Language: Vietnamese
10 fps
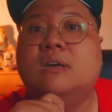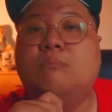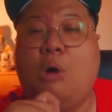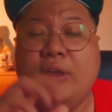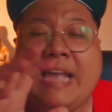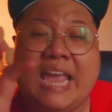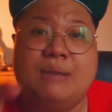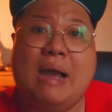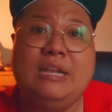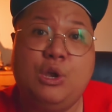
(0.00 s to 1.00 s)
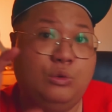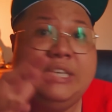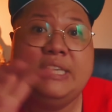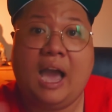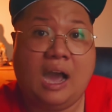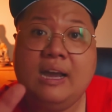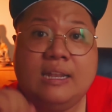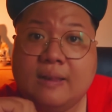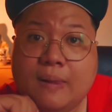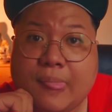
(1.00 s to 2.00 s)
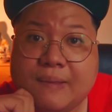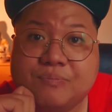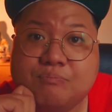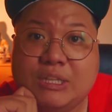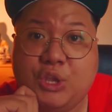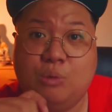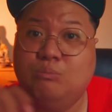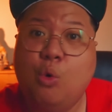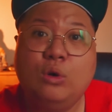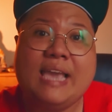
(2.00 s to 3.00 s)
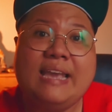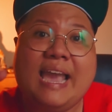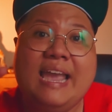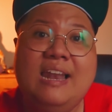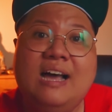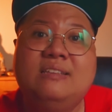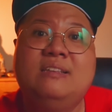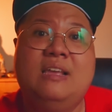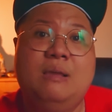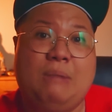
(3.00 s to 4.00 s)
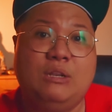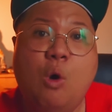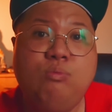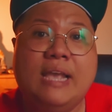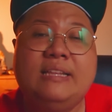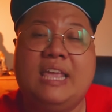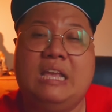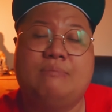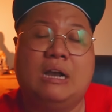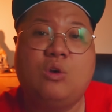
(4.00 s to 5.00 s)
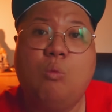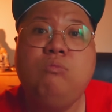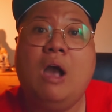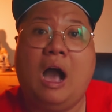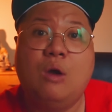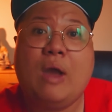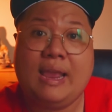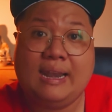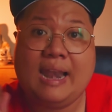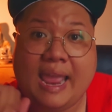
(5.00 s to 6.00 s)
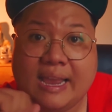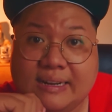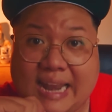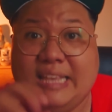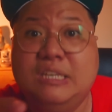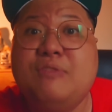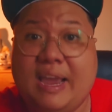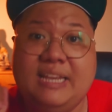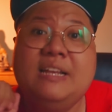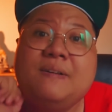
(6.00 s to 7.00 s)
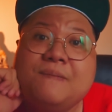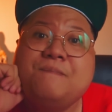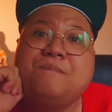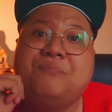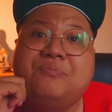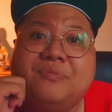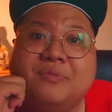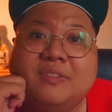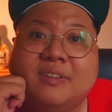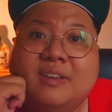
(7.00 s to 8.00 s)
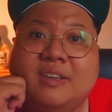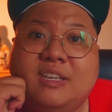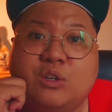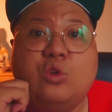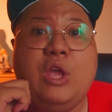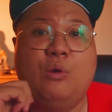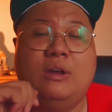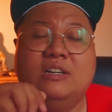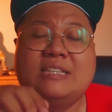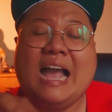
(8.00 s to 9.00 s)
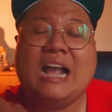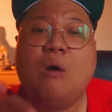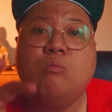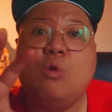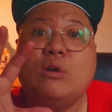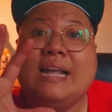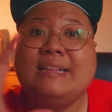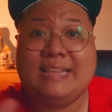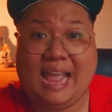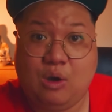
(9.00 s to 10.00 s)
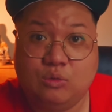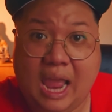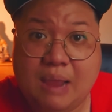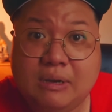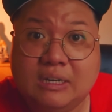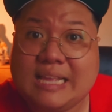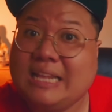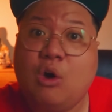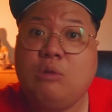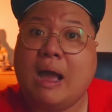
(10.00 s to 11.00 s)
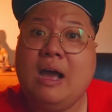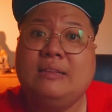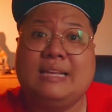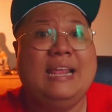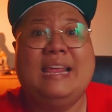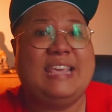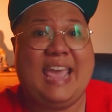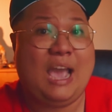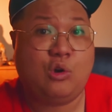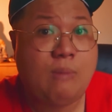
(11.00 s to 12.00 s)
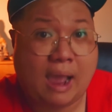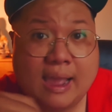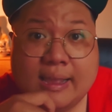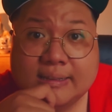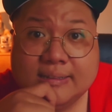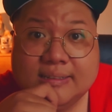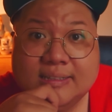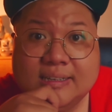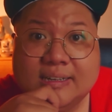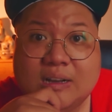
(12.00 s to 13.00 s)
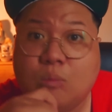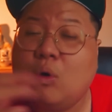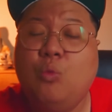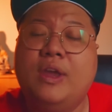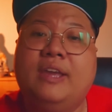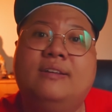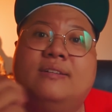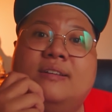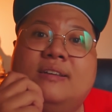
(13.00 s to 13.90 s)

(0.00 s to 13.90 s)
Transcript: mỗi ngày bà đều đi chợ hết á bà đều mua trái cây lên bà đốt giấy tiền bà cúng ở ngoài hành lang là như vậy đó nhưng có điều là người ta không có cách nào để mà người ta nói bà hết tại đây là nhà của bà không có quyền